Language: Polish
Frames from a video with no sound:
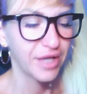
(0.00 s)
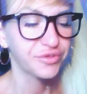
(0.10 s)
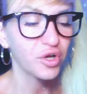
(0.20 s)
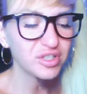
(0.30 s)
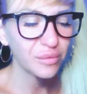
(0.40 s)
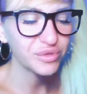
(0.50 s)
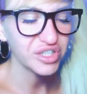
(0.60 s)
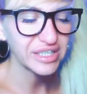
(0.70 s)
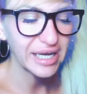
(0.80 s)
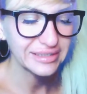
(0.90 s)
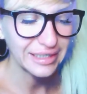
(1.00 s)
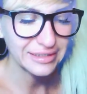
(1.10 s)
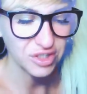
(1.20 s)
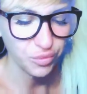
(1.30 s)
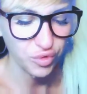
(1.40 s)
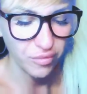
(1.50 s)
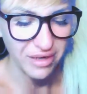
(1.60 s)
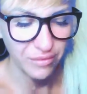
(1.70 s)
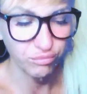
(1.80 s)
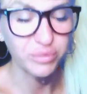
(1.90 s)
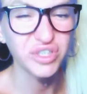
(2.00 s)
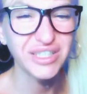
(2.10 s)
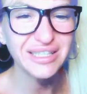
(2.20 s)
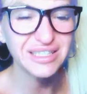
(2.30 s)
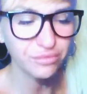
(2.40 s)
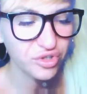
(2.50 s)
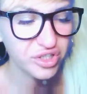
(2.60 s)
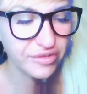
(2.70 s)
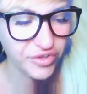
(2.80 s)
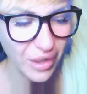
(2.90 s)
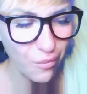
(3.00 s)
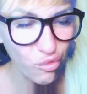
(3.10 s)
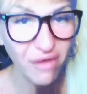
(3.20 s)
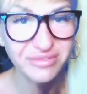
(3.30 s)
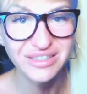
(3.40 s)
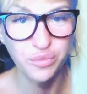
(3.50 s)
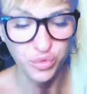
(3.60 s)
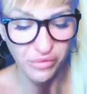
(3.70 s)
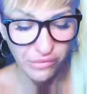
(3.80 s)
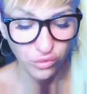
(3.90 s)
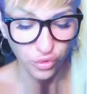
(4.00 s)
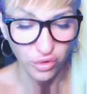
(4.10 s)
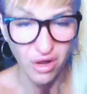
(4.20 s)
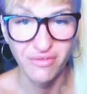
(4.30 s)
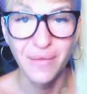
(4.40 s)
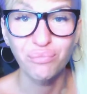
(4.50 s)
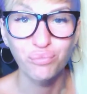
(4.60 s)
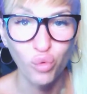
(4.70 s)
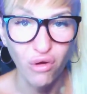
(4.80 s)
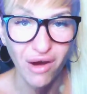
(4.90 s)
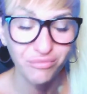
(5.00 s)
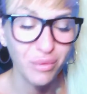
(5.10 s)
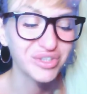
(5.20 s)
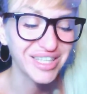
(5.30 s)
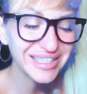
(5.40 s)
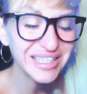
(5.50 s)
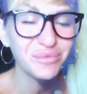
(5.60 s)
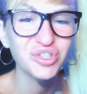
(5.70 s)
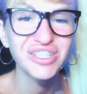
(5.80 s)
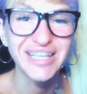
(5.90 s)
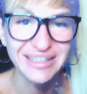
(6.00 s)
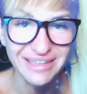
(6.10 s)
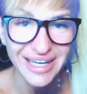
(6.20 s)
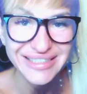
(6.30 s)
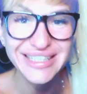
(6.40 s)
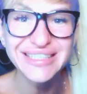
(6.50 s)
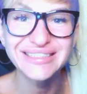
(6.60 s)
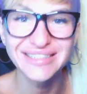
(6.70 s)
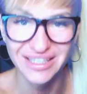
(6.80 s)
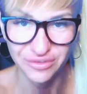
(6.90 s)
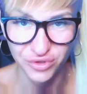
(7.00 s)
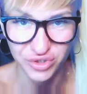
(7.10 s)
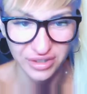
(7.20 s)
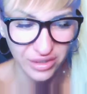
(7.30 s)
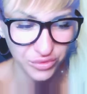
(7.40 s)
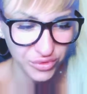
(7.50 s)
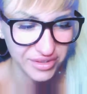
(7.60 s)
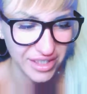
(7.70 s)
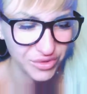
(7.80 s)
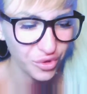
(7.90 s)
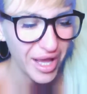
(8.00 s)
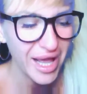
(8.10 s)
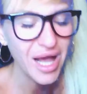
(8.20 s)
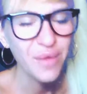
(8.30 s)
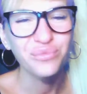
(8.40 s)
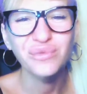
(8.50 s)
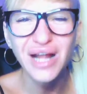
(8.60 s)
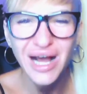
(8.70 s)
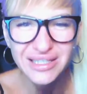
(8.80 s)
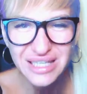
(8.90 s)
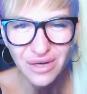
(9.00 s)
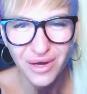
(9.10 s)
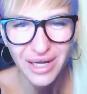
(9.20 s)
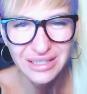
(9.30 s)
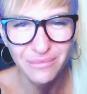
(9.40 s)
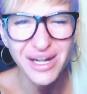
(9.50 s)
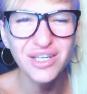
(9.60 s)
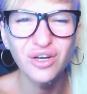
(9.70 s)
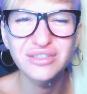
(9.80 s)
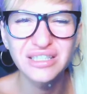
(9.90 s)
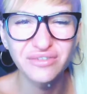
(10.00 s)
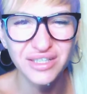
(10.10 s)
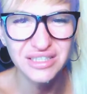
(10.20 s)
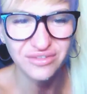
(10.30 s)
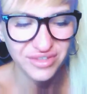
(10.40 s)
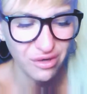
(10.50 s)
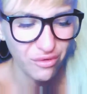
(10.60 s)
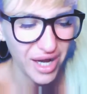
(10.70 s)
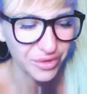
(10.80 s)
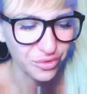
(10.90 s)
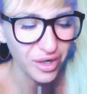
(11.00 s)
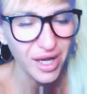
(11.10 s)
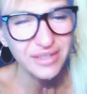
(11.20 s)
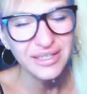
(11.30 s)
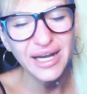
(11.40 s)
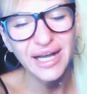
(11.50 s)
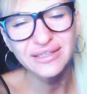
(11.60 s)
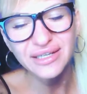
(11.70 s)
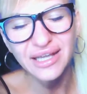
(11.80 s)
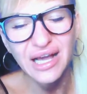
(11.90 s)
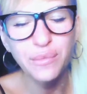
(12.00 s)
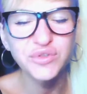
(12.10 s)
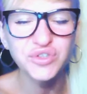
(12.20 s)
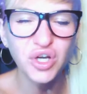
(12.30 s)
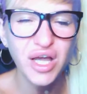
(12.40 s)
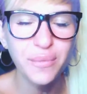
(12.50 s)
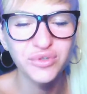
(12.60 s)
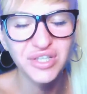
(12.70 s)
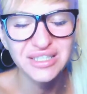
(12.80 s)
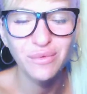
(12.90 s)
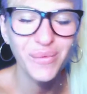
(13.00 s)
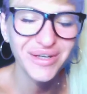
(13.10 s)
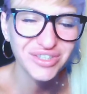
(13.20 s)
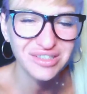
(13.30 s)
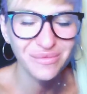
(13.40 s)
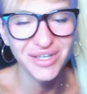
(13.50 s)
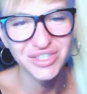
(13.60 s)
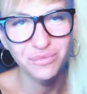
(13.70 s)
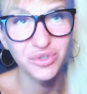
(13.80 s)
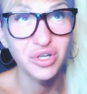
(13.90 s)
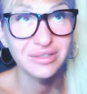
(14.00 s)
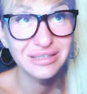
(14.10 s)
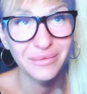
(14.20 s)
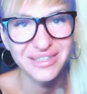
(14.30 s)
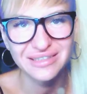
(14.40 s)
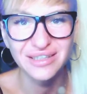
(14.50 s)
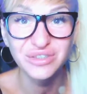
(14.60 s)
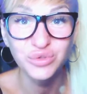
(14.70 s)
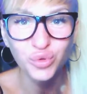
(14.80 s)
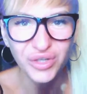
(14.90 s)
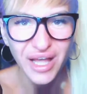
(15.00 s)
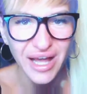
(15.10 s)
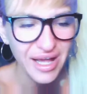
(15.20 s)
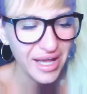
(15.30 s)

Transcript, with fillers: To, co przeszkadza i sedno problemu. Poprzeszkadzać może dziewiątka buław, sedno problemu królowa buław. Poprzeszkadzać może jednak, niestety, w osiąganiu sukcesu, brak działania, brak konsekwencji w działaniu. Taka energia, ja postoję, posiedzę, popatrzę, zobaczę, może los za mnie zadecyduje,